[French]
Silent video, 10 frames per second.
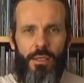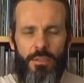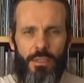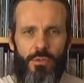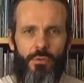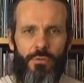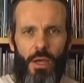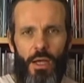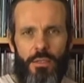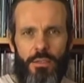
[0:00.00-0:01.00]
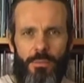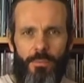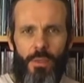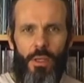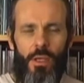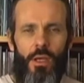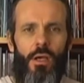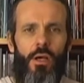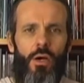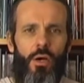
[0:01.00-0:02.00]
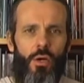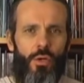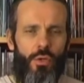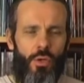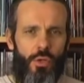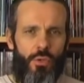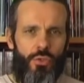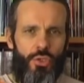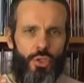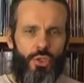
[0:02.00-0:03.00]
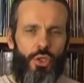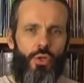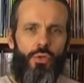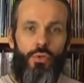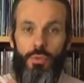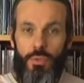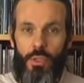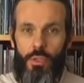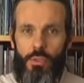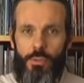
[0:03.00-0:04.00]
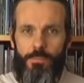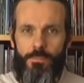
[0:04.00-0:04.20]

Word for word: cette phrase en changeant une seule note.